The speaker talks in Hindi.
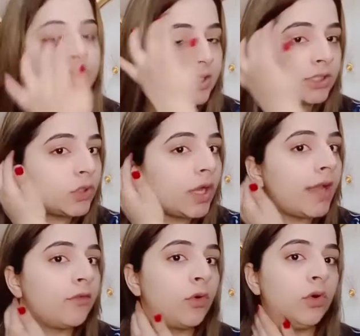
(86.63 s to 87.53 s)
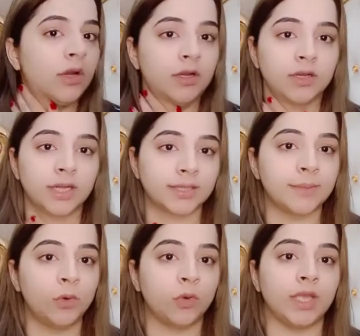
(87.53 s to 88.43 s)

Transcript: चिन जो है वो ख़त्म हो